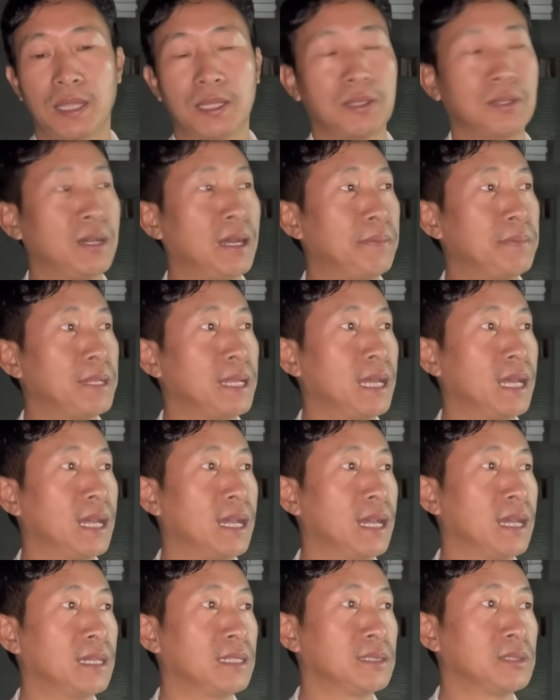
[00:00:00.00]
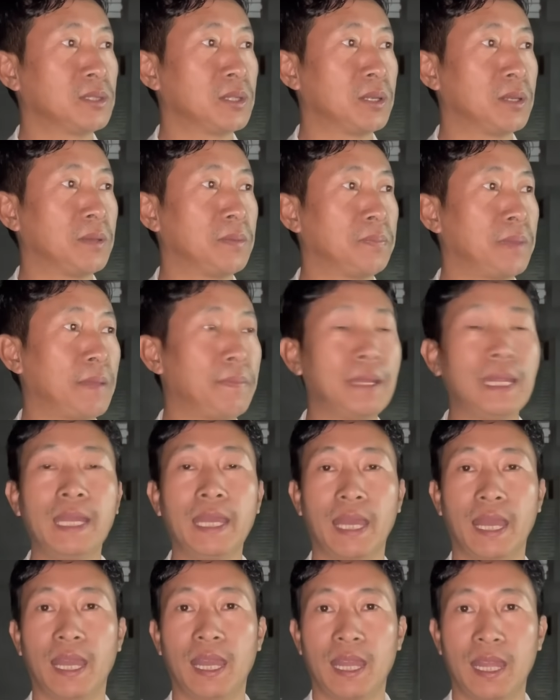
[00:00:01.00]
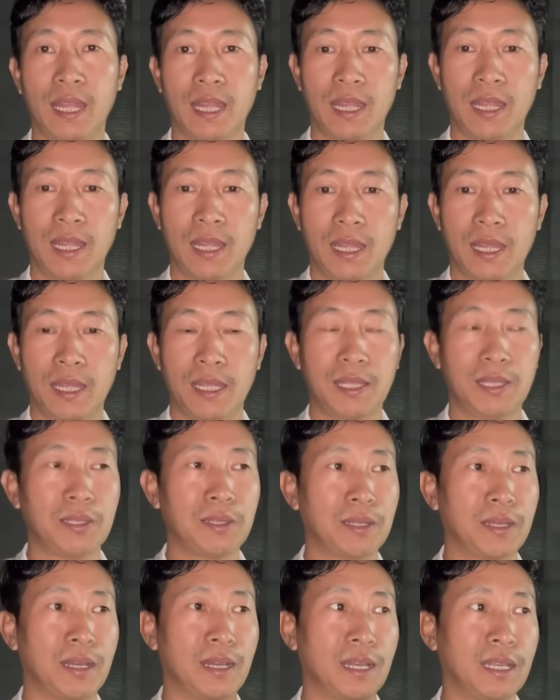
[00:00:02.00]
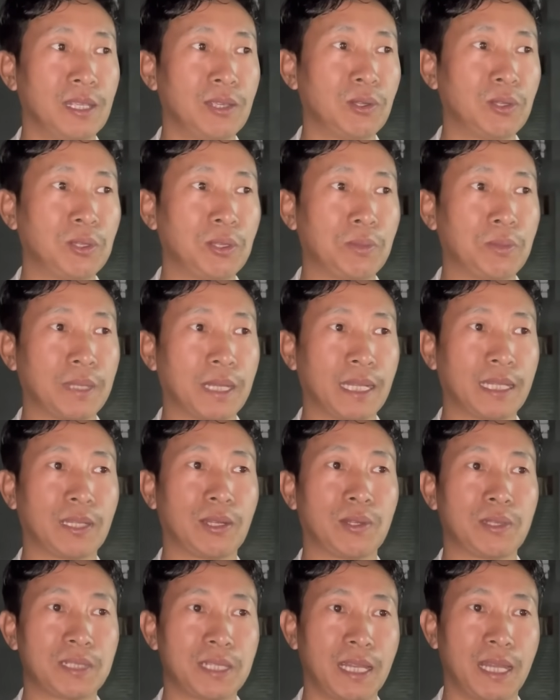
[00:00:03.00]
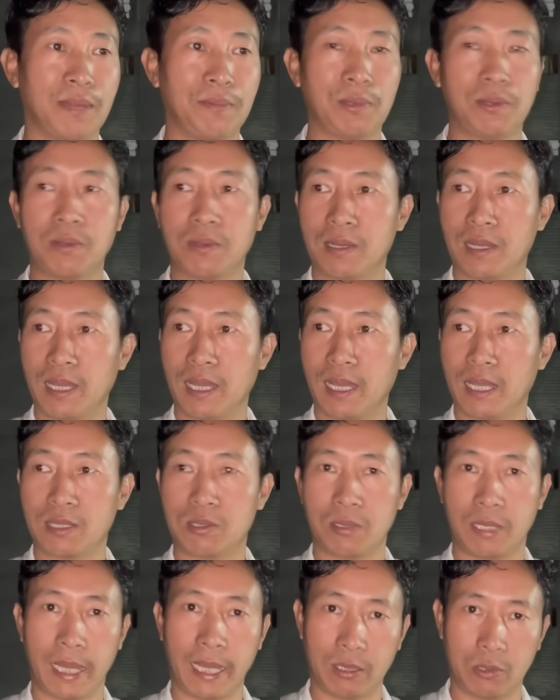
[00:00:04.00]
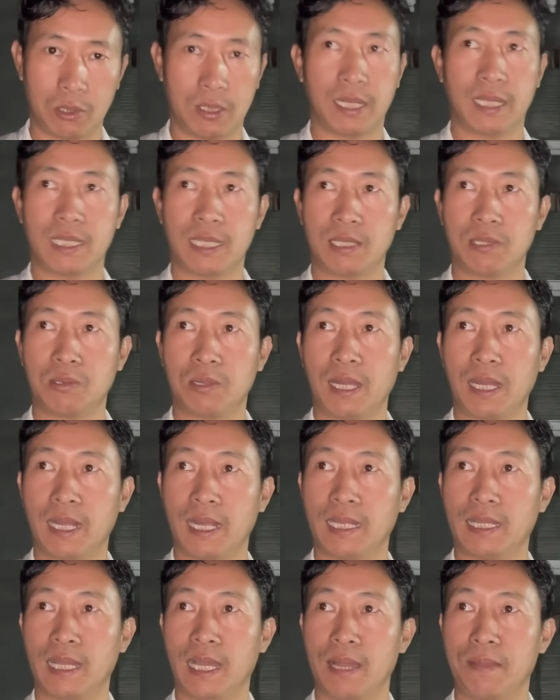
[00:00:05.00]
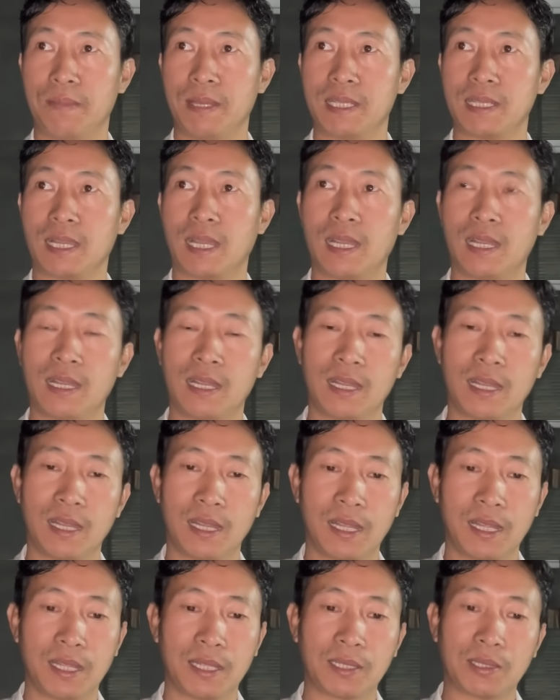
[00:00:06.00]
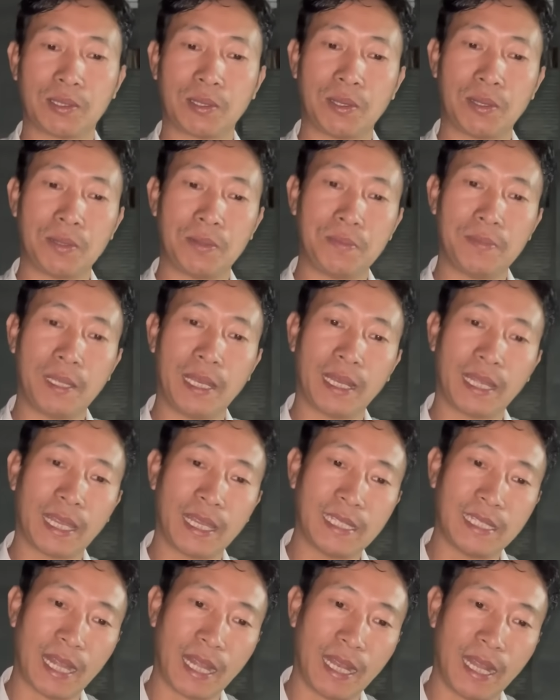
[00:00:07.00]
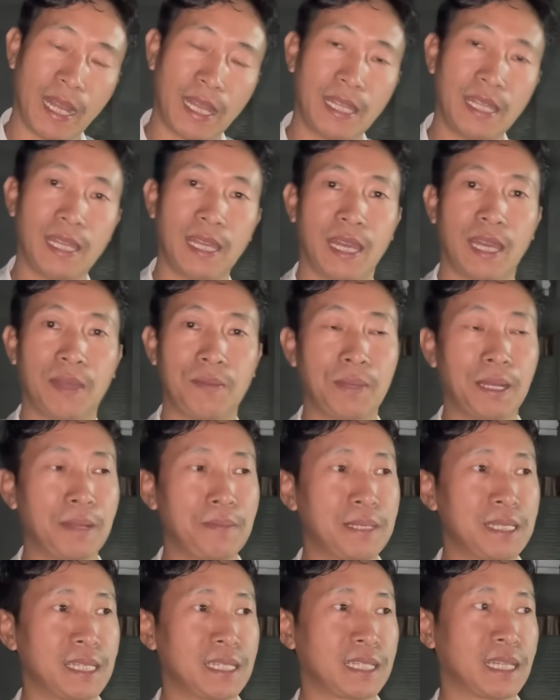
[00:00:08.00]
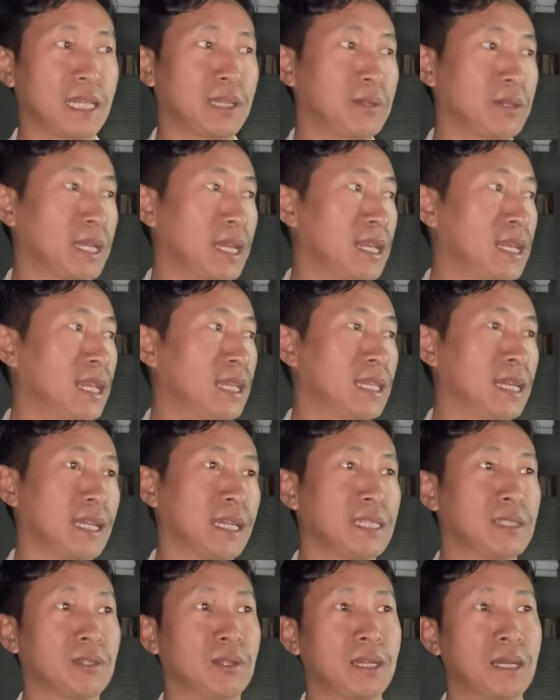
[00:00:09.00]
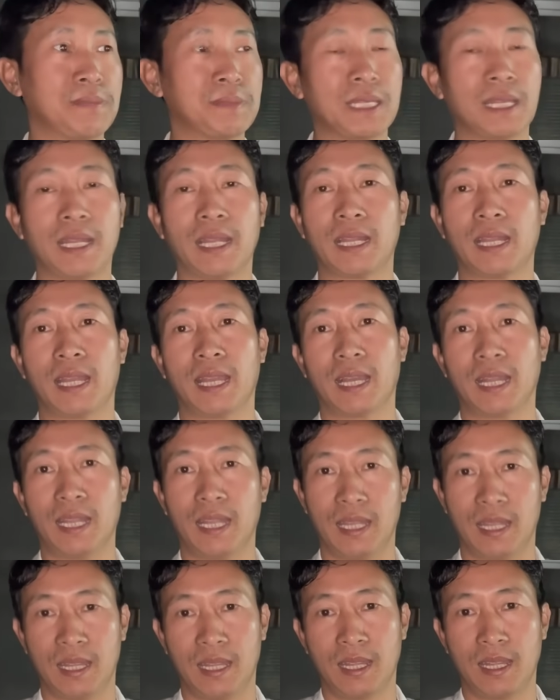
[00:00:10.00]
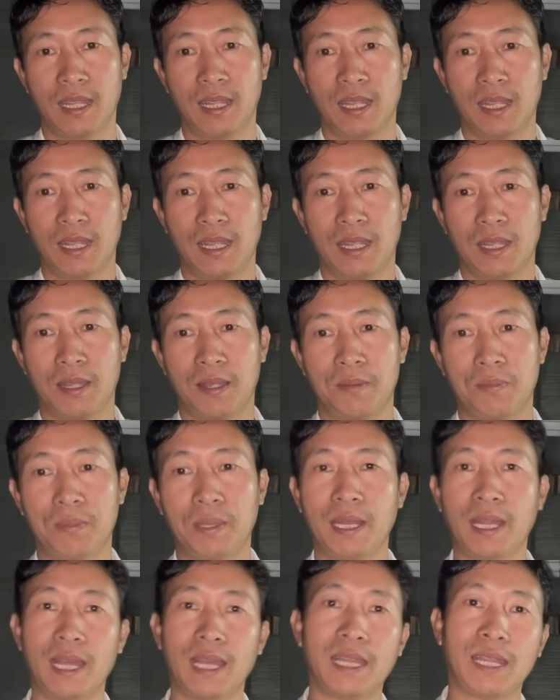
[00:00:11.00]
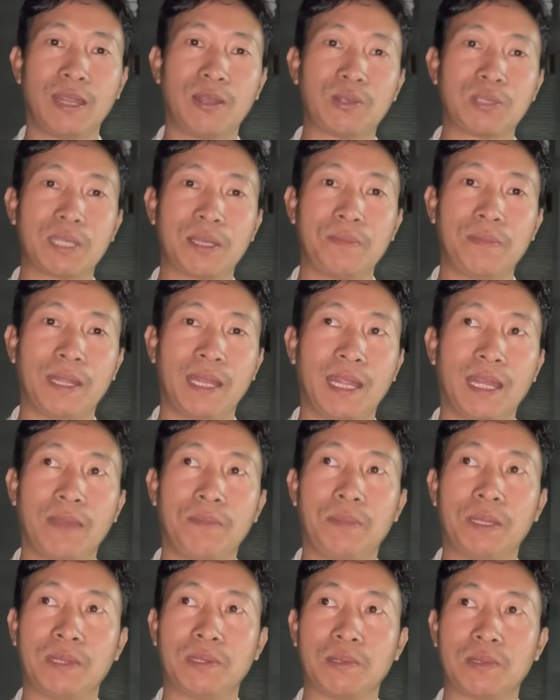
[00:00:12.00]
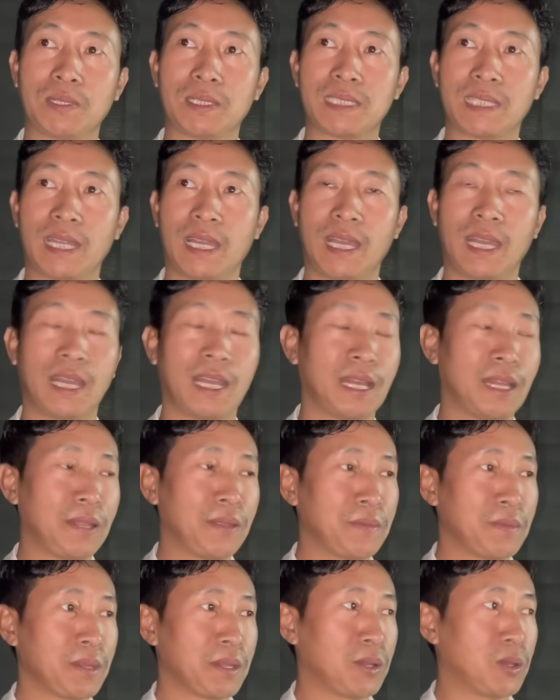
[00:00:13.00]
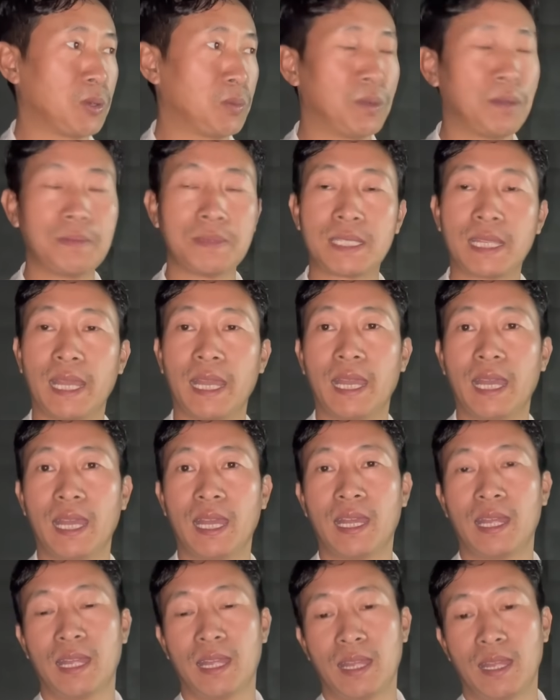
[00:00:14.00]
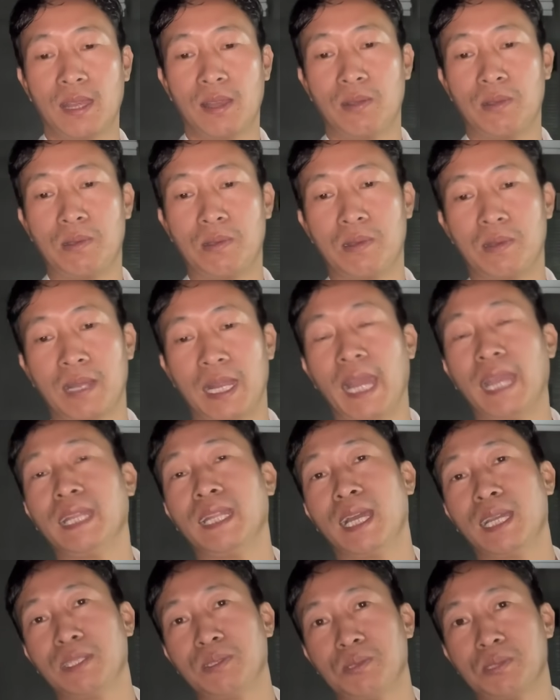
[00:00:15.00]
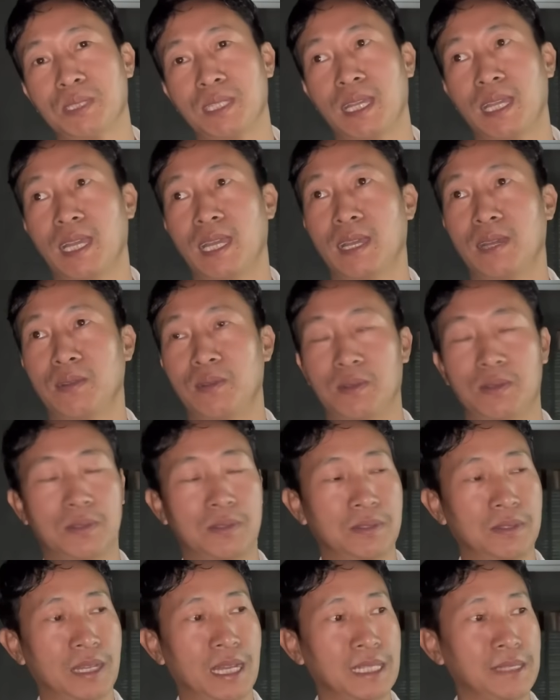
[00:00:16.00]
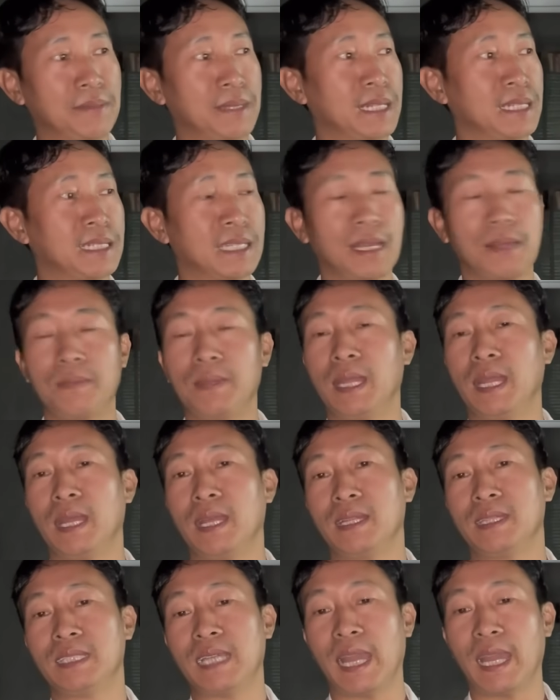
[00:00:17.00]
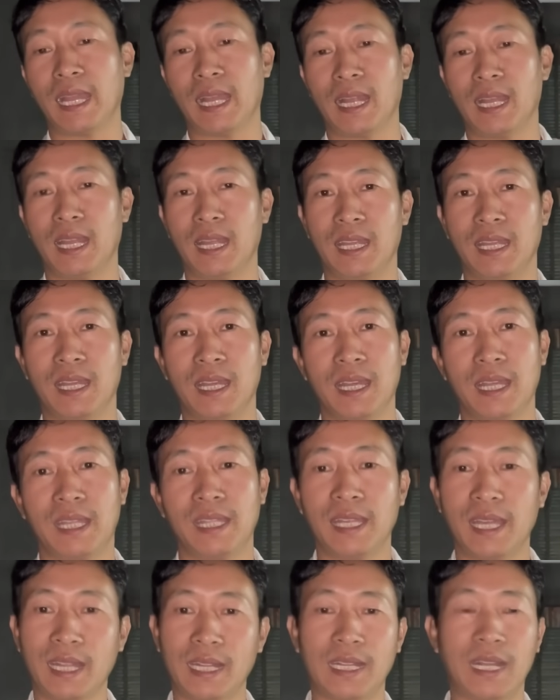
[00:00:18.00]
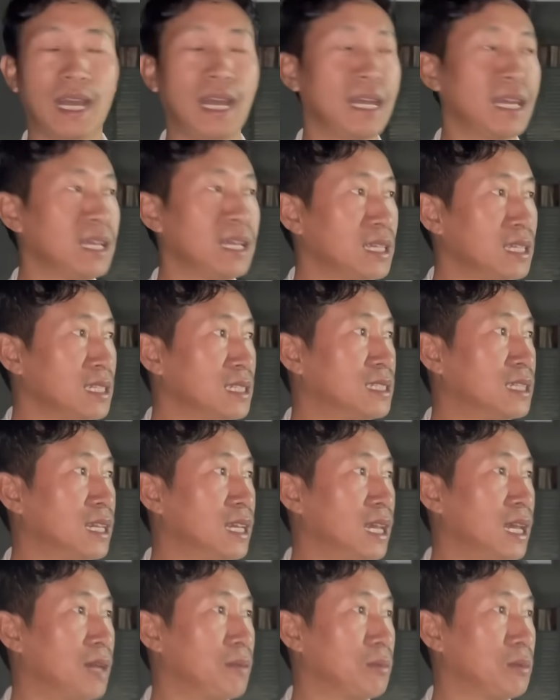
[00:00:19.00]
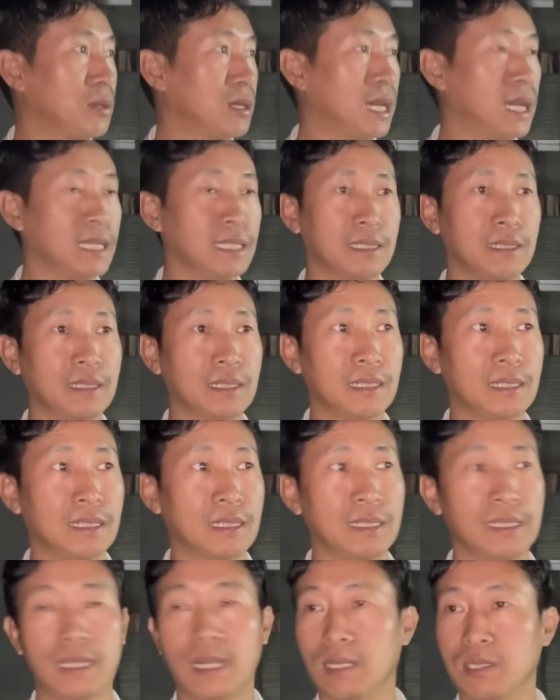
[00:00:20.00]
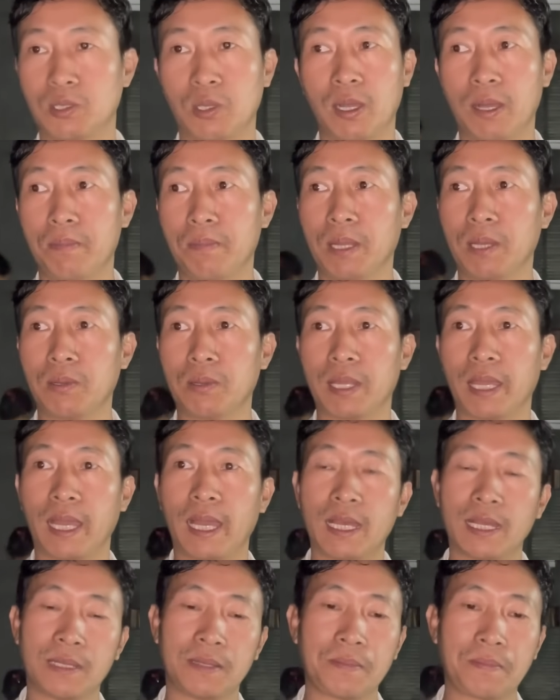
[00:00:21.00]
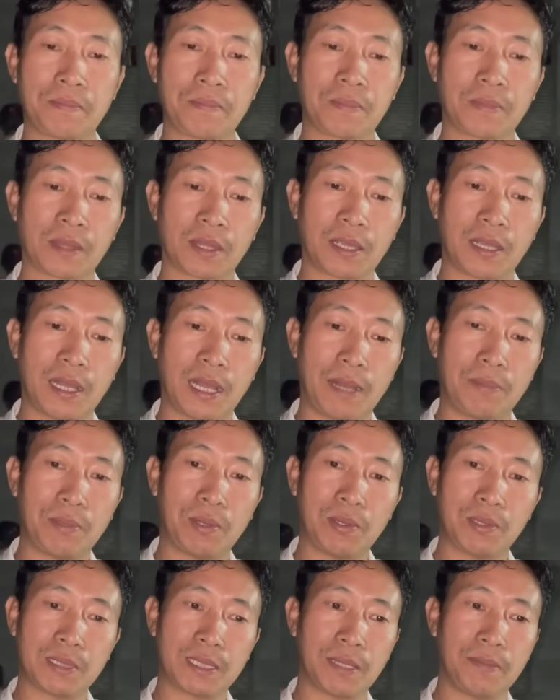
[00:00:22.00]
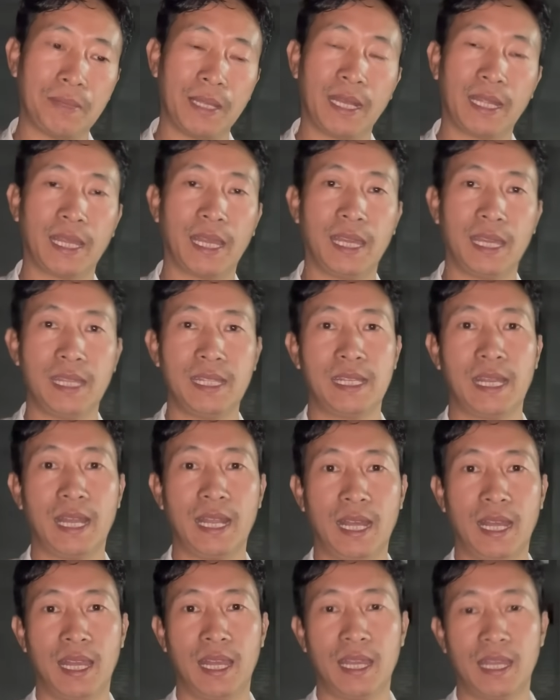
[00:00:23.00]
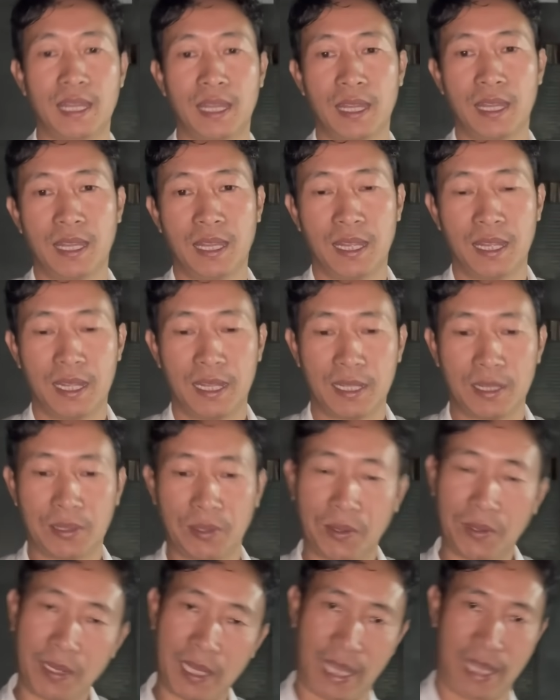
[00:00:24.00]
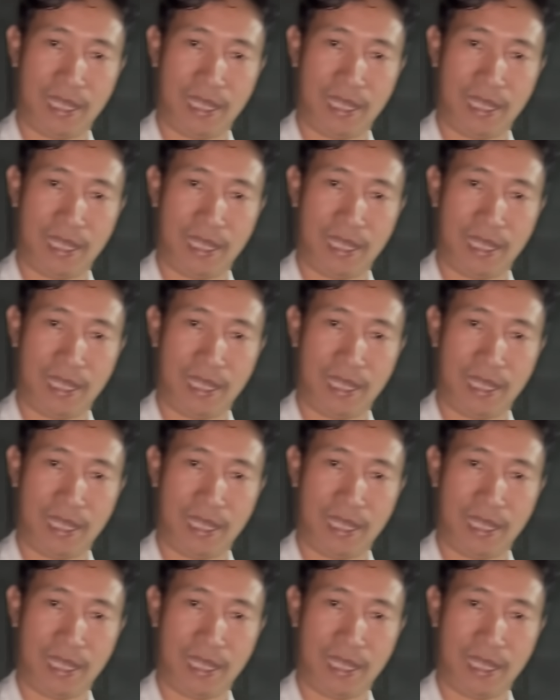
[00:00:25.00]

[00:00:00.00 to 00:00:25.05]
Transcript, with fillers: तो अपना जो फैमिली है यूट्यूब का थ्रो से हम लोग एक, एक दूसरे से जुड़ा रहता है हमेशा तो मिलके जाना ही है मेरा मिसेस का तो कहना था कि चौक से निकलेगा नहीं ओके ठीक है ये लोग से मिले हाँ, हाँ। से रूपम से और राय राजू से हम्म। अजमेर से मिले जाएगा नहीं ये था इसलिए हम लोग आज इधर चौखम में रुक गया हम्म, हम्म, आप लोगों से मिल के ही जाना है तो